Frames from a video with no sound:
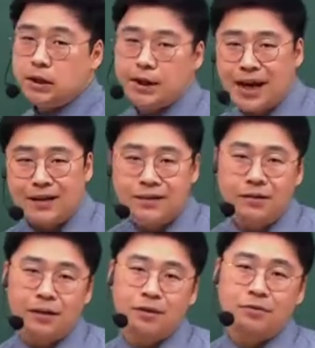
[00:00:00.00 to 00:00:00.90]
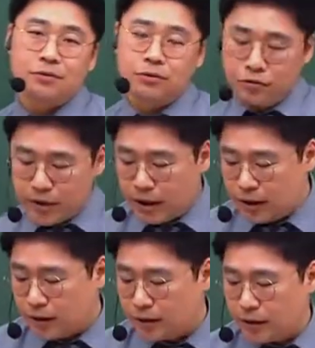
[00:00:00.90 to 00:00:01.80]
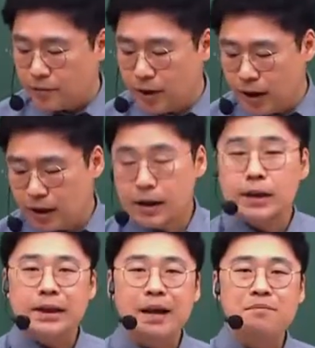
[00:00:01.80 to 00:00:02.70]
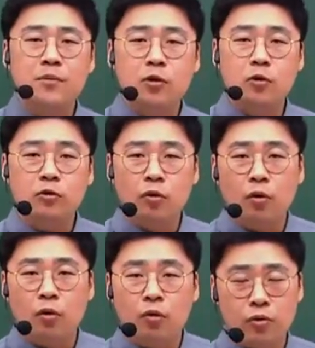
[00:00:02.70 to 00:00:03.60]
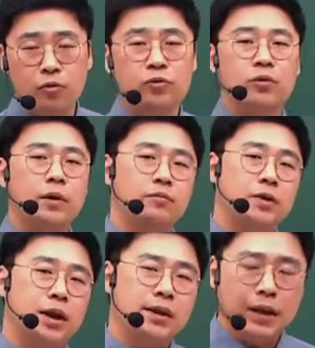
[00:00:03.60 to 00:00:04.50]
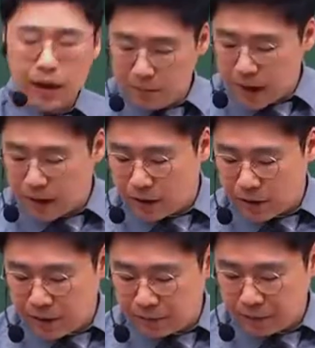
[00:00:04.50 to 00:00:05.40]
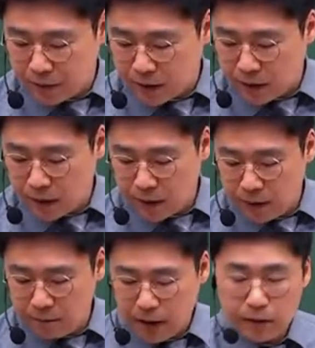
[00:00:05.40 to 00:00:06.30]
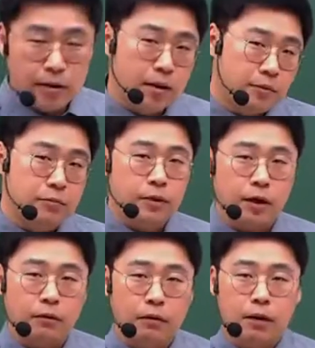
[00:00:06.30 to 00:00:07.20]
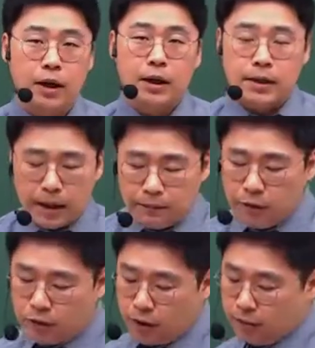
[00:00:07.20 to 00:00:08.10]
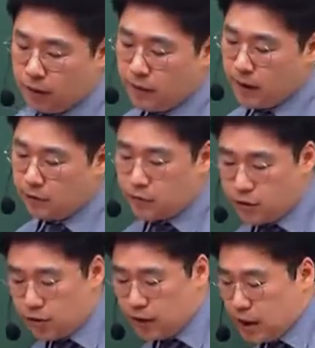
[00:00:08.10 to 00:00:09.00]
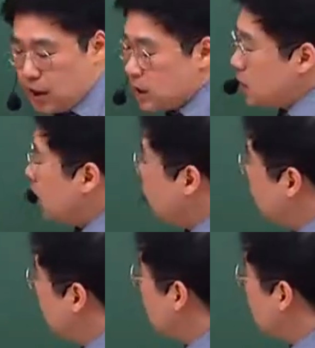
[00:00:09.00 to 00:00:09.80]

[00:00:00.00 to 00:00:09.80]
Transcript: 사지선다형으로 출제가 되기 때문에 3요소 이런 쪽에 문제가 상당히 많이 나와요 네, 파트를 불문하고 3요소라는 표현이 많이 나오시죠. 자, 우리가